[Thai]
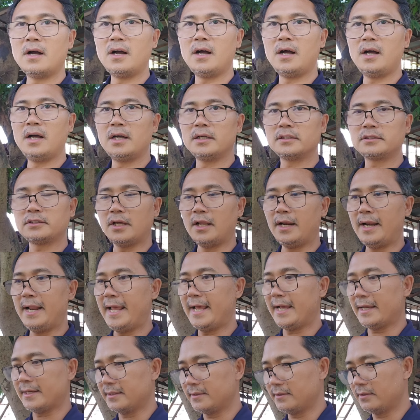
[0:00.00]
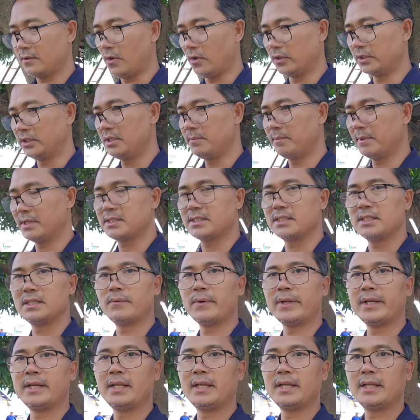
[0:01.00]
ก็ตอนแรกคนที่มาซื้อ
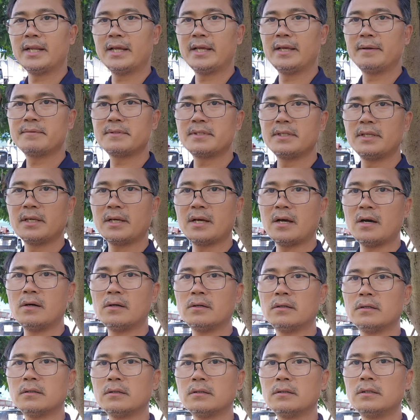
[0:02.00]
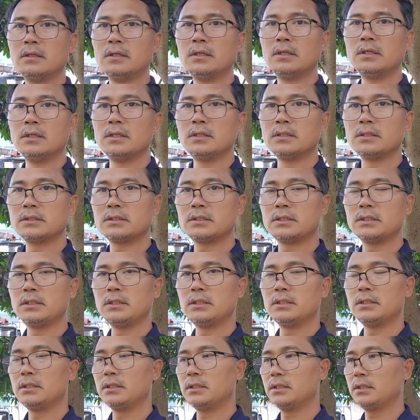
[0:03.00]
วันนี้นะ FC เขา
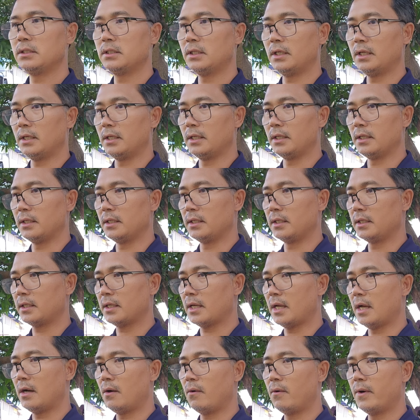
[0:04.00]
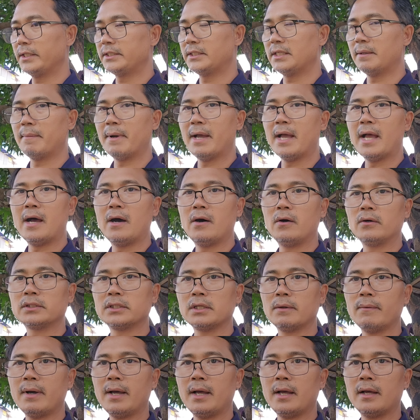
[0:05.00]
ซื้อเออเขาว่าจะมาเอา
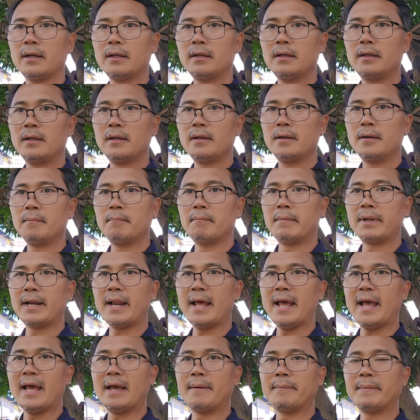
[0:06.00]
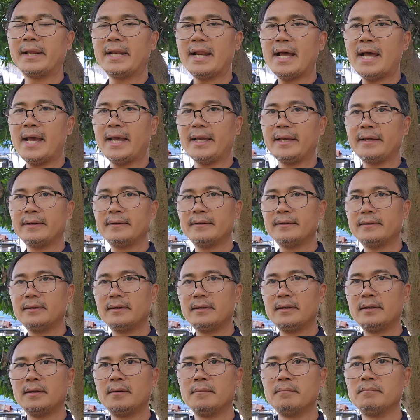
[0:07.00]
แต่ว่ามันหาไม่ได้
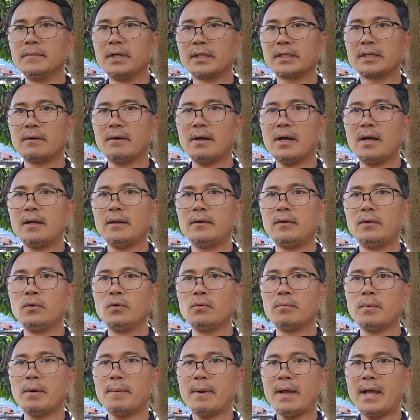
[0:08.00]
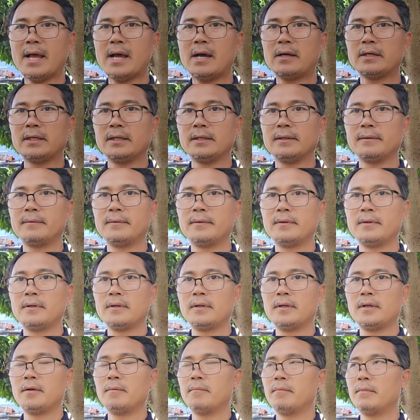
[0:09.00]
เหมือนกับว่าลูกมะพร้าวนะ่ะ
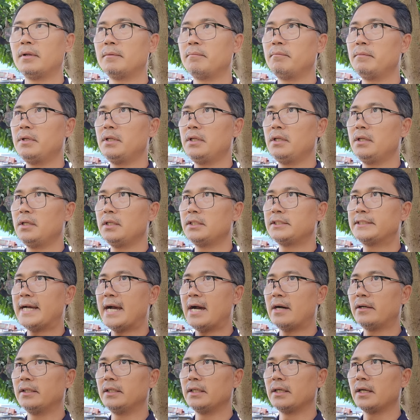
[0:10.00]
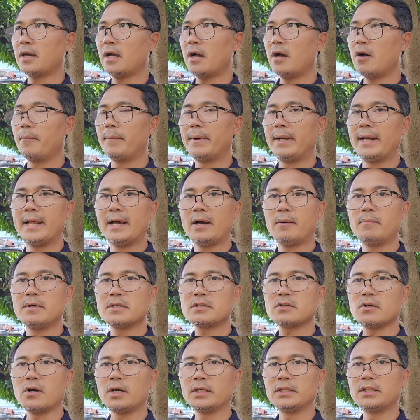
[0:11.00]
มันมีเจ้าหนึ่งเข้าไปแล้ว
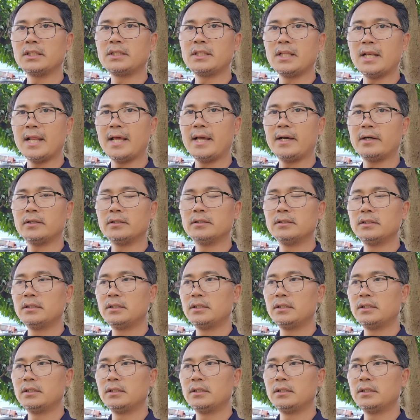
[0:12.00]
เมื่อสองอาทิตย์ที่แล้ว